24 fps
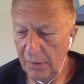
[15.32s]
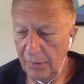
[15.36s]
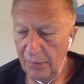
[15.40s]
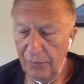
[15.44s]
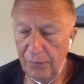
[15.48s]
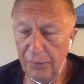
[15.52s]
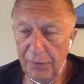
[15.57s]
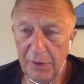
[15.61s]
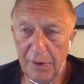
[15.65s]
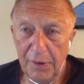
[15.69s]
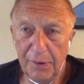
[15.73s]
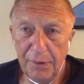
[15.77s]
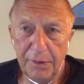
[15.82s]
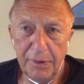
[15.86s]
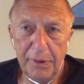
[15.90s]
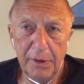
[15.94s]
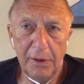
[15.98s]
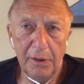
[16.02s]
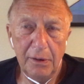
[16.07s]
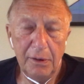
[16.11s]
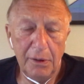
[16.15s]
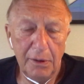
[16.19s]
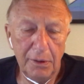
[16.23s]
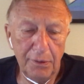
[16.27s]
в
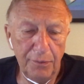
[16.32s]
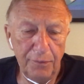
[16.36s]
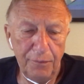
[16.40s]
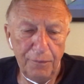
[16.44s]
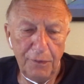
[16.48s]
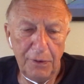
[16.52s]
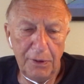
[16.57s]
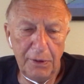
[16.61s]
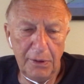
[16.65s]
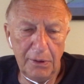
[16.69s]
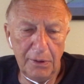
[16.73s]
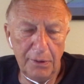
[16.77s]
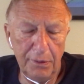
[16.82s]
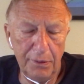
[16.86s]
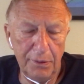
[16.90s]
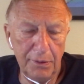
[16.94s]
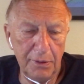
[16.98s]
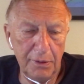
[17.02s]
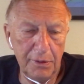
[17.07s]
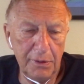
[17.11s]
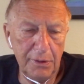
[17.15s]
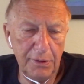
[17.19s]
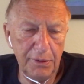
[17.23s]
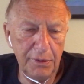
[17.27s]
нескольких
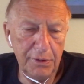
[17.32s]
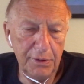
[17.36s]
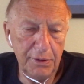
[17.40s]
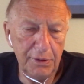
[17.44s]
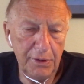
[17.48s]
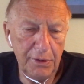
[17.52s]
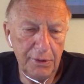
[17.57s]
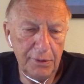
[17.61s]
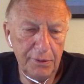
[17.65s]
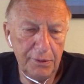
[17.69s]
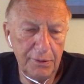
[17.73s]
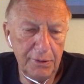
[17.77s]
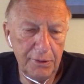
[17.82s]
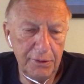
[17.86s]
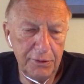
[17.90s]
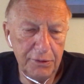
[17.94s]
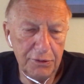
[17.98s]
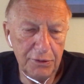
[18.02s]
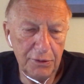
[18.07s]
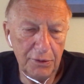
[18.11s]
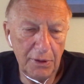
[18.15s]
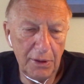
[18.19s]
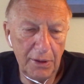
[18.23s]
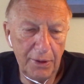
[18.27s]
конференциях, интересный
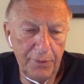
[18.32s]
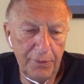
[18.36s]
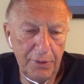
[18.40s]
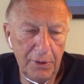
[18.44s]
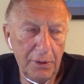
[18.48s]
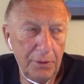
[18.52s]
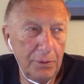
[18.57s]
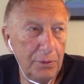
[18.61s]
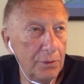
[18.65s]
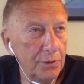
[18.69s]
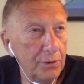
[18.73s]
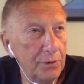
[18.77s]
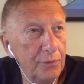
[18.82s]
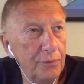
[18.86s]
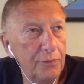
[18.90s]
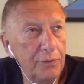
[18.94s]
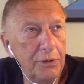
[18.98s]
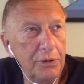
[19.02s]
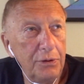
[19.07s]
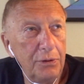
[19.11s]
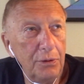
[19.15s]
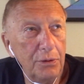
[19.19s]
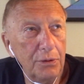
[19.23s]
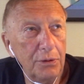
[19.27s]
человек, он
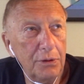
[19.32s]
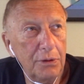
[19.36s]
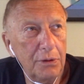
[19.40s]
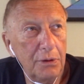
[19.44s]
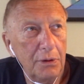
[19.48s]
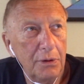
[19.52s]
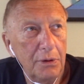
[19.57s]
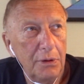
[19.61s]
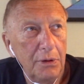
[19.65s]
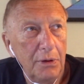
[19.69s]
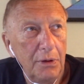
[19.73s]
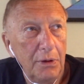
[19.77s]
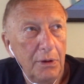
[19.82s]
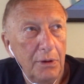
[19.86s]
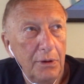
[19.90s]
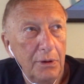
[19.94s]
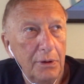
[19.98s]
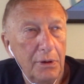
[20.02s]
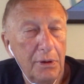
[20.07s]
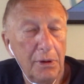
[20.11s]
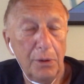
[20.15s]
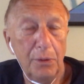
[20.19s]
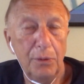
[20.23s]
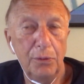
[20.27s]
ведет
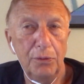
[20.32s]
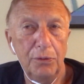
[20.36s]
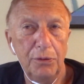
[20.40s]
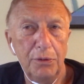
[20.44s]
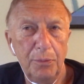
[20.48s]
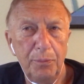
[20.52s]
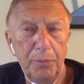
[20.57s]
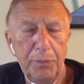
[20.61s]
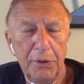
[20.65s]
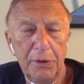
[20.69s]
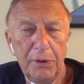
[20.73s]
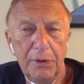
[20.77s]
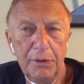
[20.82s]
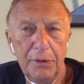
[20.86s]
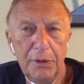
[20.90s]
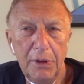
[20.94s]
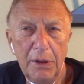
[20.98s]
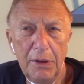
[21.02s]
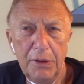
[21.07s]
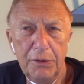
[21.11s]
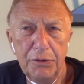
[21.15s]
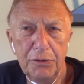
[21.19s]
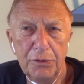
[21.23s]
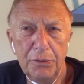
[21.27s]
какую-то
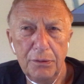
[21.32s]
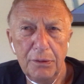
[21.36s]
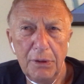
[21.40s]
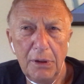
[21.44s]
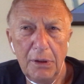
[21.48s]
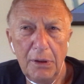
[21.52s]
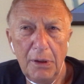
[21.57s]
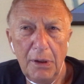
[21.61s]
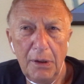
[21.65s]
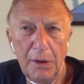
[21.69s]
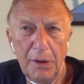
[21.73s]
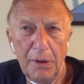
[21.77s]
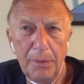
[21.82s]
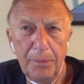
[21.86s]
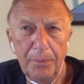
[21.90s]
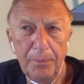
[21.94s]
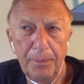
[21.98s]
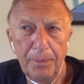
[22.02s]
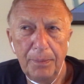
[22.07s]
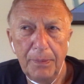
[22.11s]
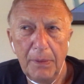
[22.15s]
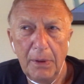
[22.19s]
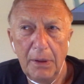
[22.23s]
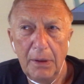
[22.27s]
передачу на
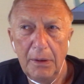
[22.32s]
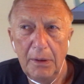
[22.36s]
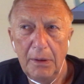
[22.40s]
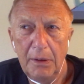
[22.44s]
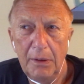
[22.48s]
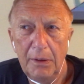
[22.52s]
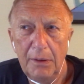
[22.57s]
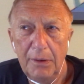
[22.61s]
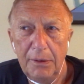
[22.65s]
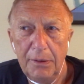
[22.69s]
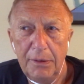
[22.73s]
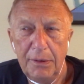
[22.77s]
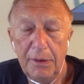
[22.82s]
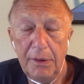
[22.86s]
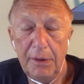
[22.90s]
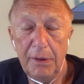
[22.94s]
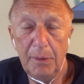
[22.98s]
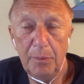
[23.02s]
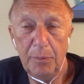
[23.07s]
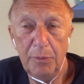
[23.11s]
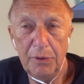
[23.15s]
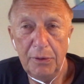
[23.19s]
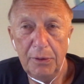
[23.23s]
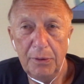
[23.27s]

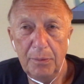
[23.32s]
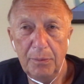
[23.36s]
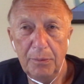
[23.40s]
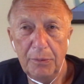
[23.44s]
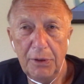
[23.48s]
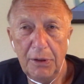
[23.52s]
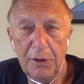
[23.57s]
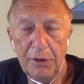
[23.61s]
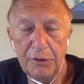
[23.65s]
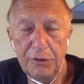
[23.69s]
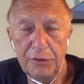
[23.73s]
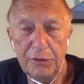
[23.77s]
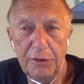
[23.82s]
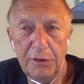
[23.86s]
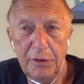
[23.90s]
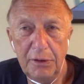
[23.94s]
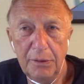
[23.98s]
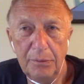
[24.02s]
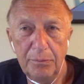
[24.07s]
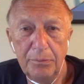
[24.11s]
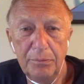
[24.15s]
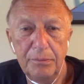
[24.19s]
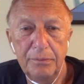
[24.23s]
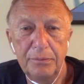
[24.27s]
«Серебряном
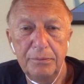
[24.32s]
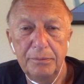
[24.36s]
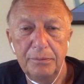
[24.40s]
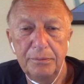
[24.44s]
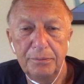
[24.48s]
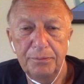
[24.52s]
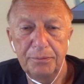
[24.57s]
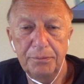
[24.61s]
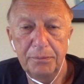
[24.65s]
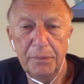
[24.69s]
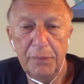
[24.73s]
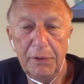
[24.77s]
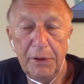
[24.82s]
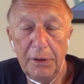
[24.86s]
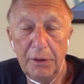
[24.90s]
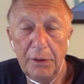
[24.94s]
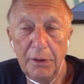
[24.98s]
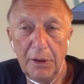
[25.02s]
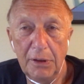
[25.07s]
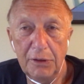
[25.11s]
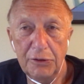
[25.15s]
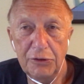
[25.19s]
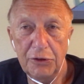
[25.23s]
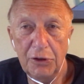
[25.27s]
дожде»,
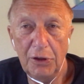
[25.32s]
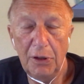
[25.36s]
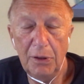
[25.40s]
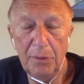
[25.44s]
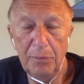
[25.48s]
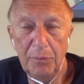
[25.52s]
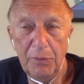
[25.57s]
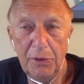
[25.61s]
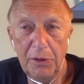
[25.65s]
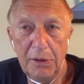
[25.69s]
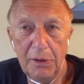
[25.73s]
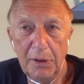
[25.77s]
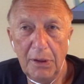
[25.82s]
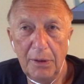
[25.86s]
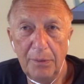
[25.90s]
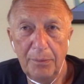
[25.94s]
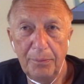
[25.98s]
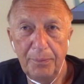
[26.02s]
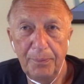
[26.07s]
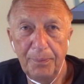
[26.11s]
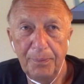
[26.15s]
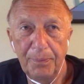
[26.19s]
приглашал меня,